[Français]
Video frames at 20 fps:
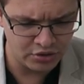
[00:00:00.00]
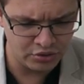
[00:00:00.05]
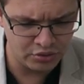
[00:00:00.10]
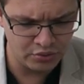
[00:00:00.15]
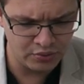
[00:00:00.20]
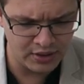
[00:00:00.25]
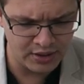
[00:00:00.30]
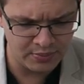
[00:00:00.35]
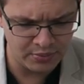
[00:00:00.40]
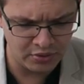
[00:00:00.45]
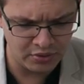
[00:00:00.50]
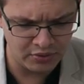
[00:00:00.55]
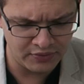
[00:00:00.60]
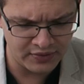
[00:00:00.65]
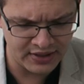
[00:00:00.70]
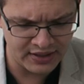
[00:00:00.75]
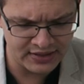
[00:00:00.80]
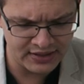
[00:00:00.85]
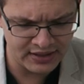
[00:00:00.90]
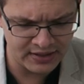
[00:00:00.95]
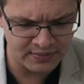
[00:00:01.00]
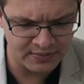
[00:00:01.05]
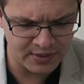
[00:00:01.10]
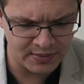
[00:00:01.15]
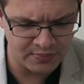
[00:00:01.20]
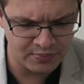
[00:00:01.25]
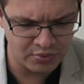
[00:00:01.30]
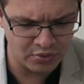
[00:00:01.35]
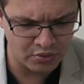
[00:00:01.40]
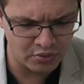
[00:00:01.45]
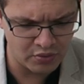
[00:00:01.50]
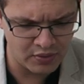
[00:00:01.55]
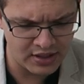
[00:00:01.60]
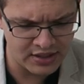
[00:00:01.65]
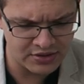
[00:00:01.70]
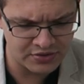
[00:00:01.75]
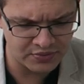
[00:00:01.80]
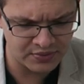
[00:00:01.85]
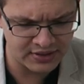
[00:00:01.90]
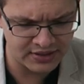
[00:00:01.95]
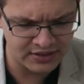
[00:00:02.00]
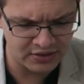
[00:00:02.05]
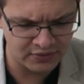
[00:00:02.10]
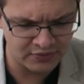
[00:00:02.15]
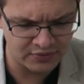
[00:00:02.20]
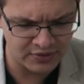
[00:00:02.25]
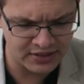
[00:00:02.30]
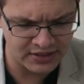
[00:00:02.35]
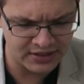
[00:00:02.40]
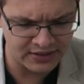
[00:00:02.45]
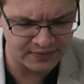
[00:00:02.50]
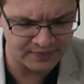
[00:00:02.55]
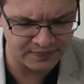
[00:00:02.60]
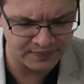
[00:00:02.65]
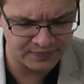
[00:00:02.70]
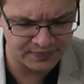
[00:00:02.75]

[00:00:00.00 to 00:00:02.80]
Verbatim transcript: d'où elles proviennent et même pourquoi elles ont été envoyées.